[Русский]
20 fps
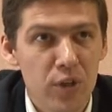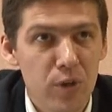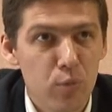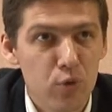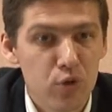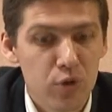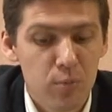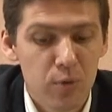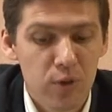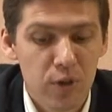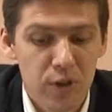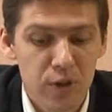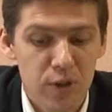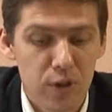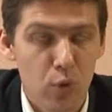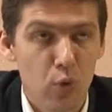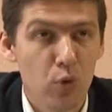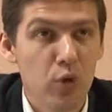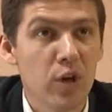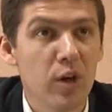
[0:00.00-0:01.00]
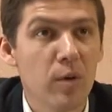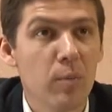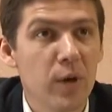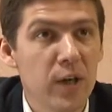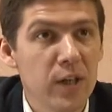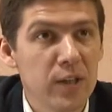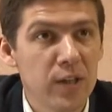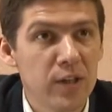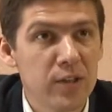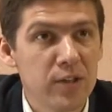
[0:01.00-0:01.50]
где можно было и на роллерах
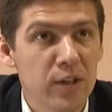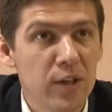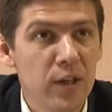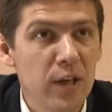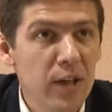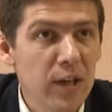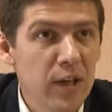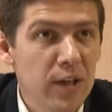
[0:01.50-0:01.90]
покататься,